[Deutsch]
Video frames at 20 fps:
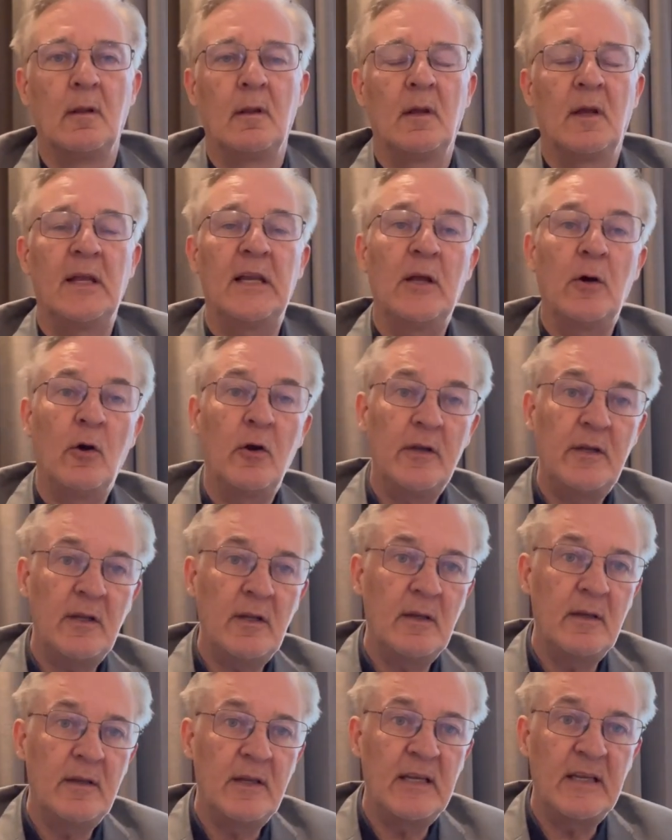In der
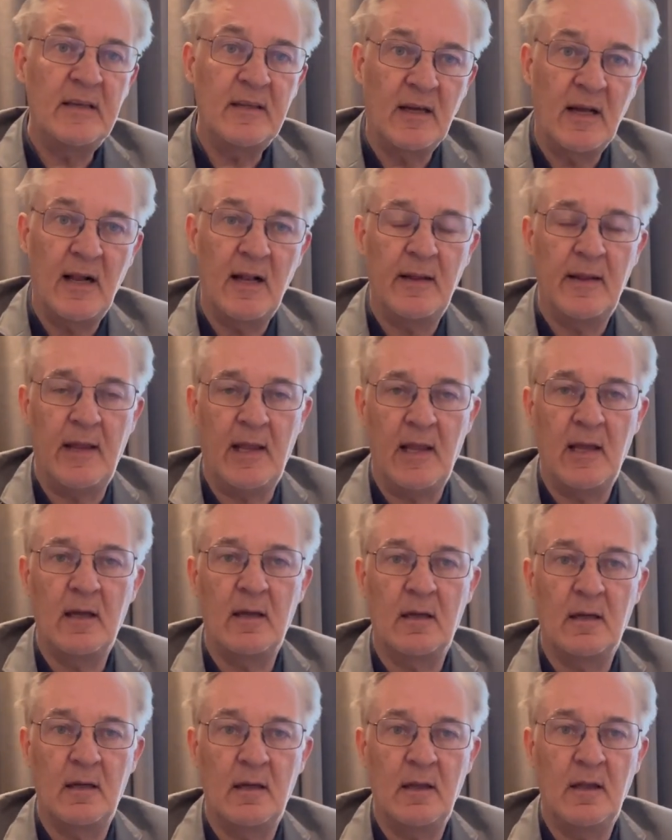heutigen digitalen
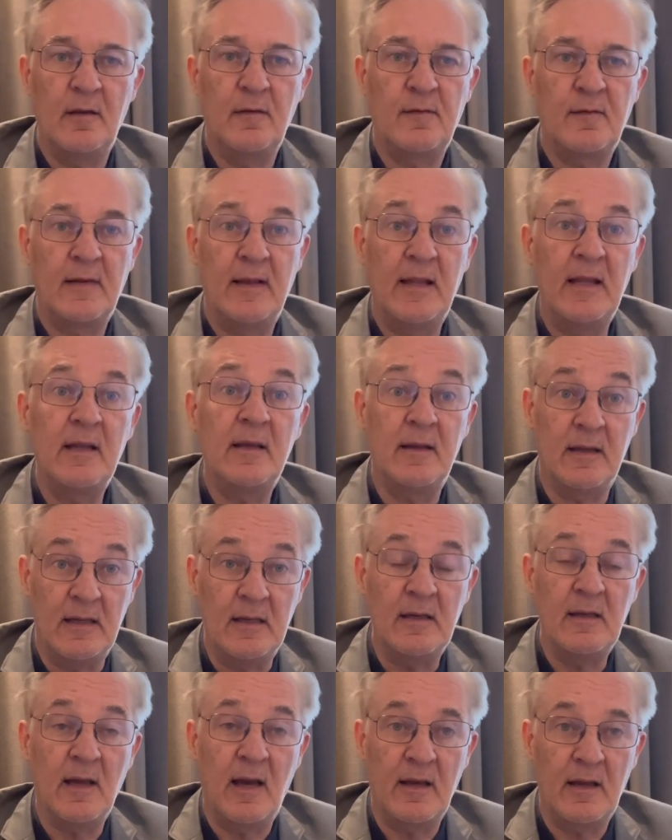Ära ist
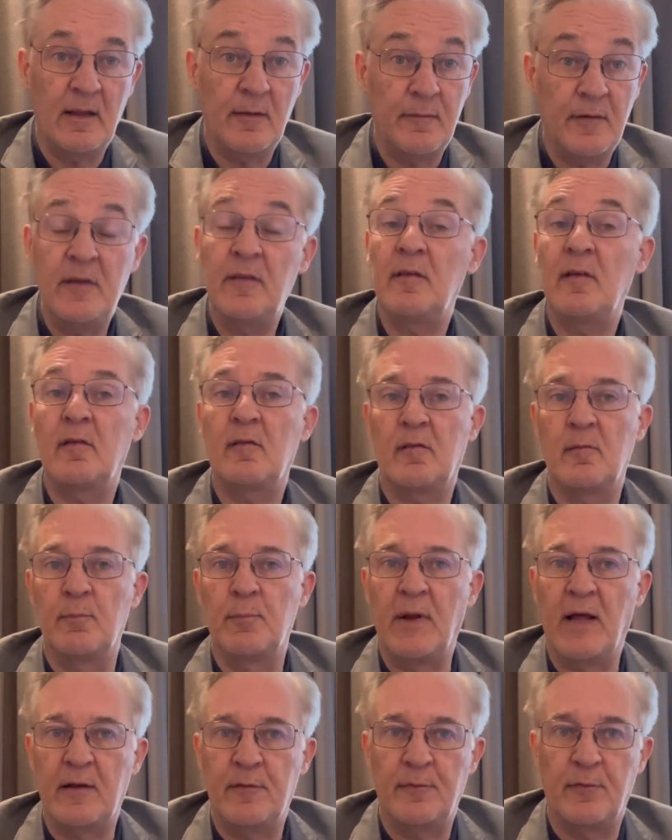LinkedIn eine der wichtigsten
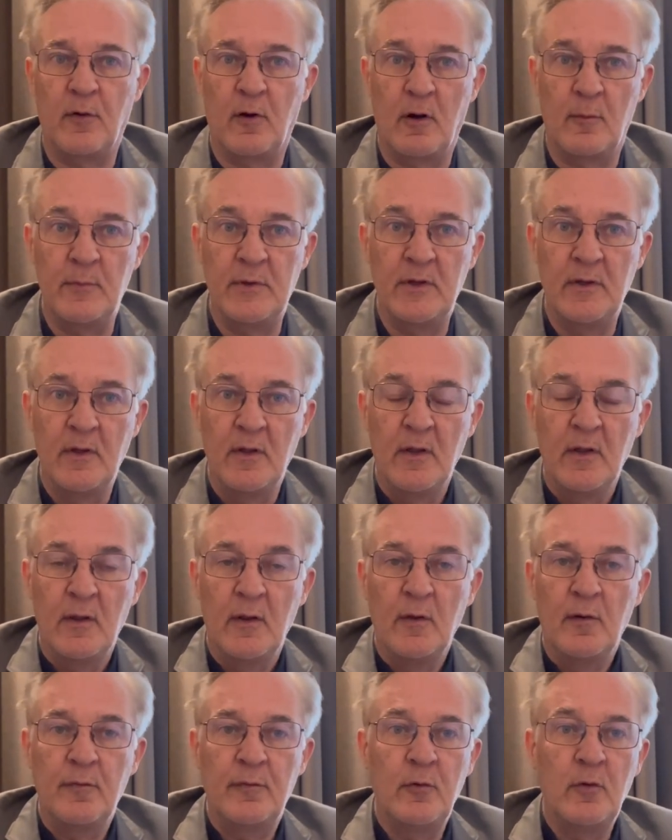Plattformen
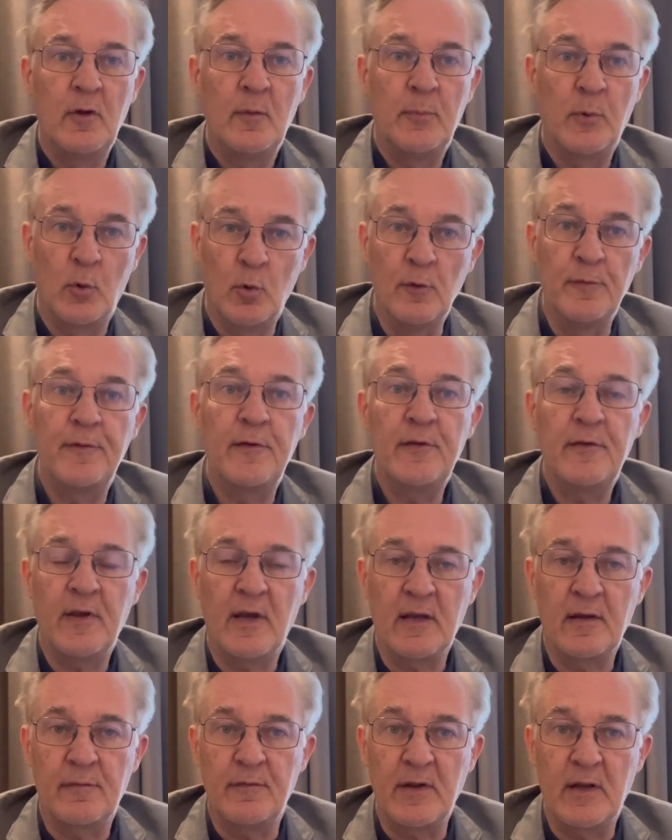für berufliche
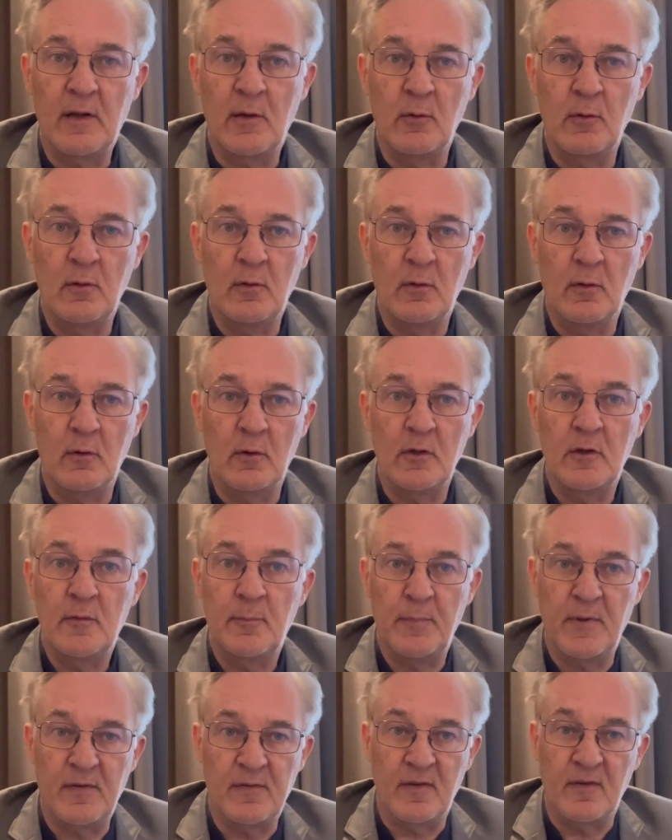Entwicklung
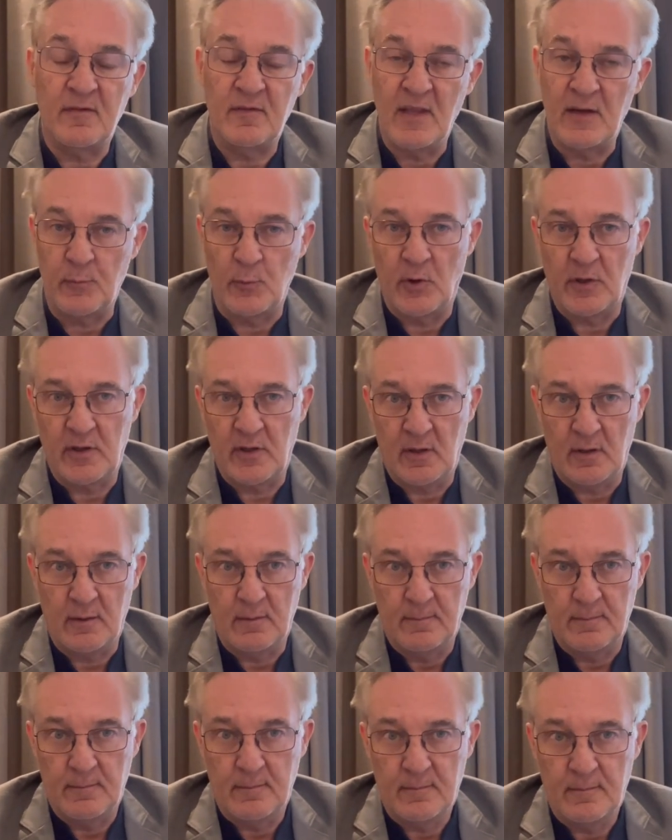und Business Networking.
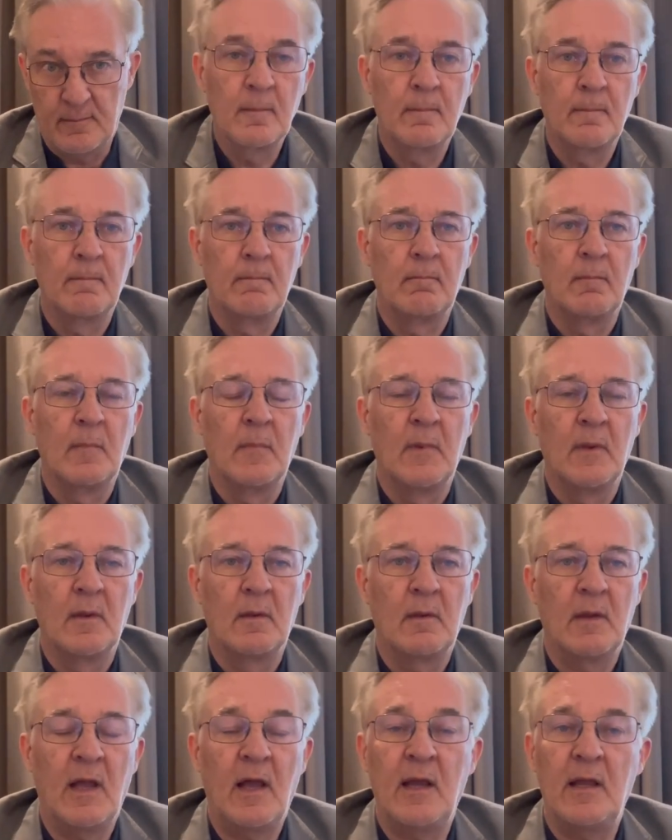
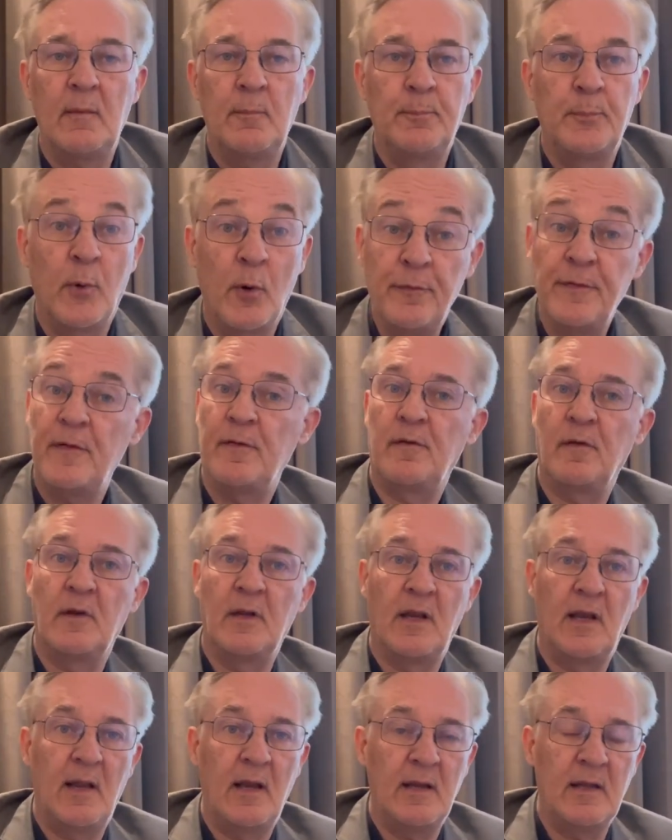Ein
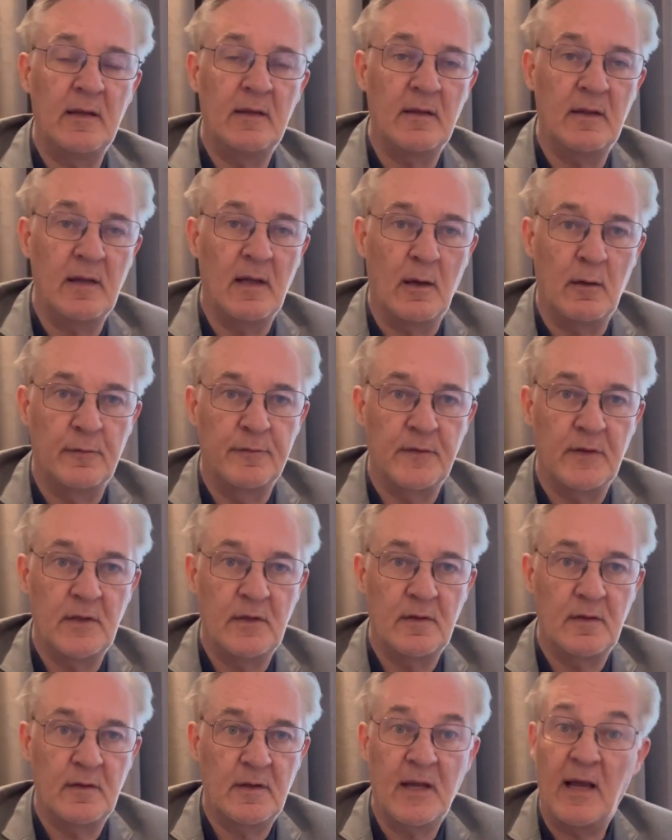professioneller
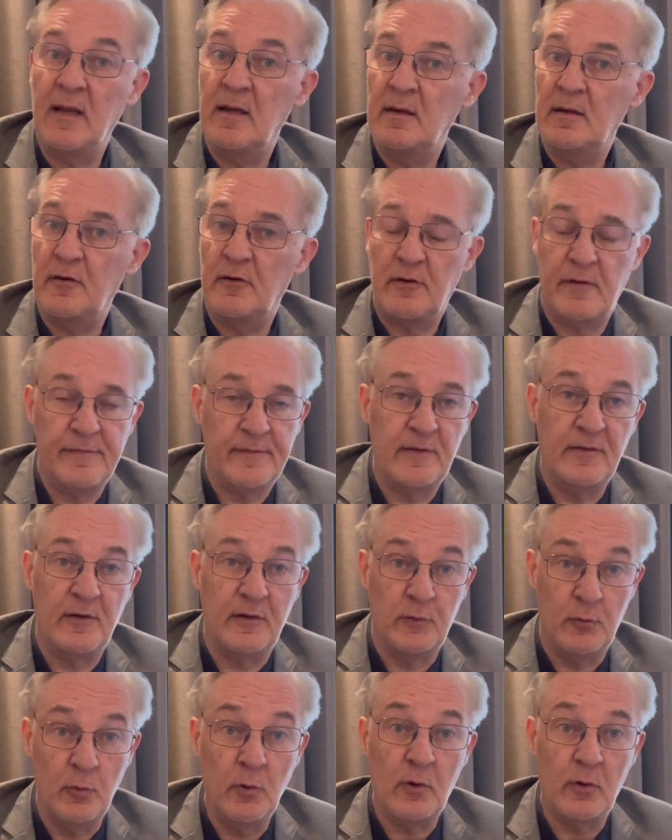LinkedIn-Auftritt kann
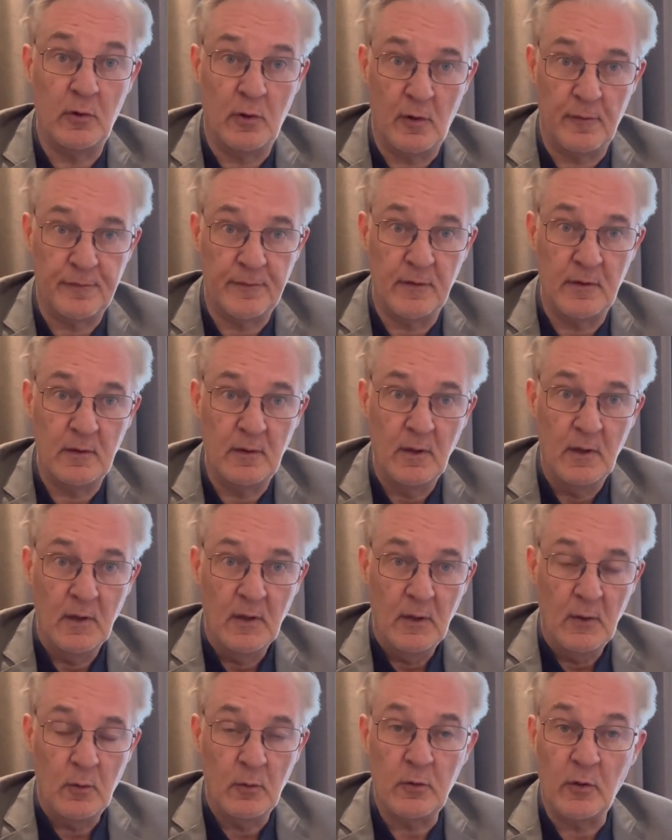geschäftliche Türen öffnen
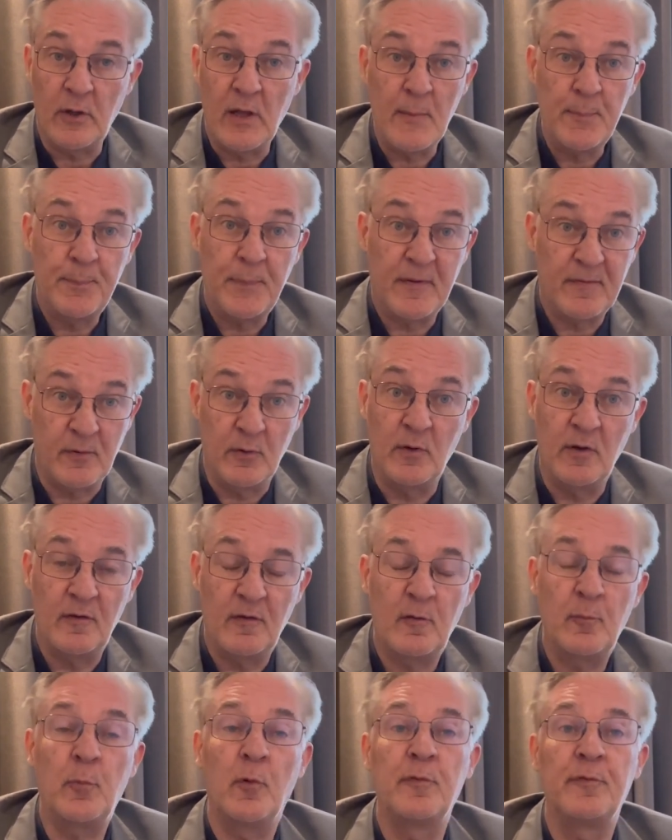und euer
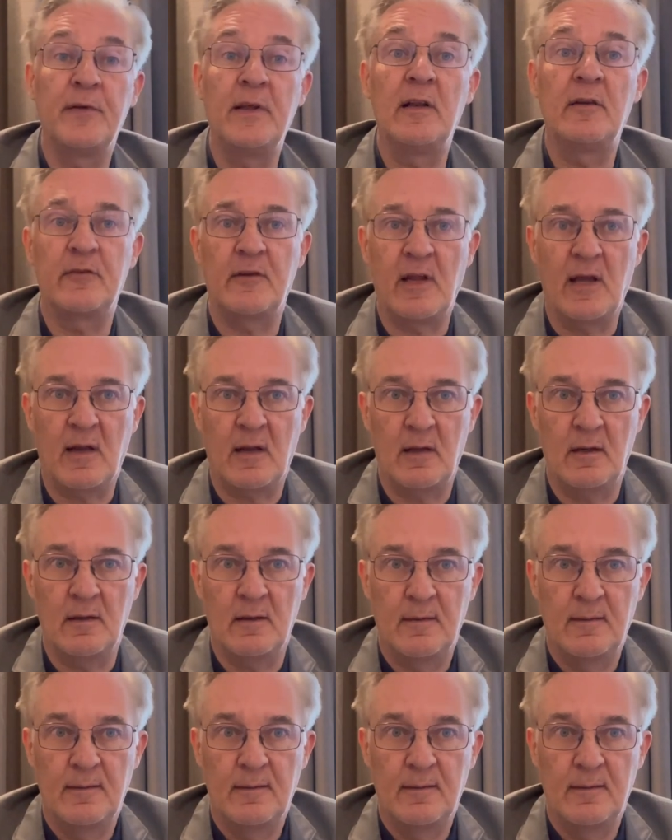persönliches Profil stärken.